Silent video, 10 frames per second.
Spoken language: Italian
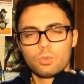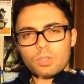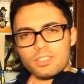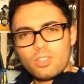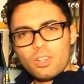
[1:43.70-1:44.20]

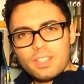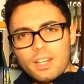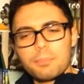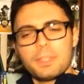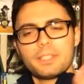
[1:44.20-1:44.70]
Una
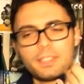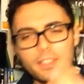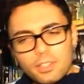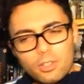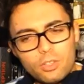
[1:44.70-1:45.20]
donna
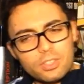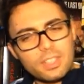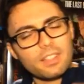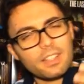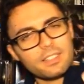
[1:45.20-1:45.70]

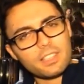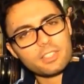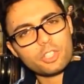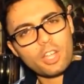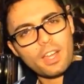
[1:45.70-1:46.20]
misteriosa da
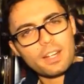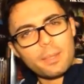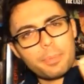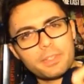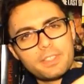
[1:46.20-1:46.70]
rintracciare
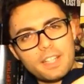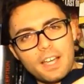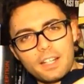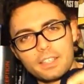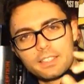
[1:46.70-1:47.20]
e pedinare,